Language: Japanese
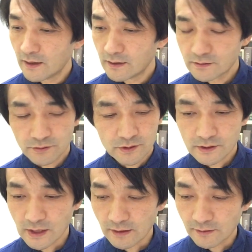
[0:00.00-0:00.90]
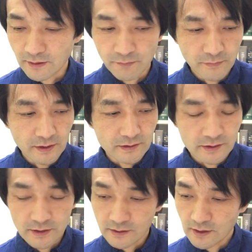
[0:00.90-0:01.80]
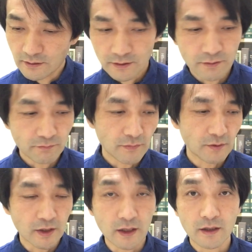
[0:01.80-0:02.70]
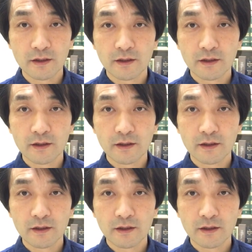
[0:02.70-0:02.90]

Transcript: そして3点目ですね。3点目は、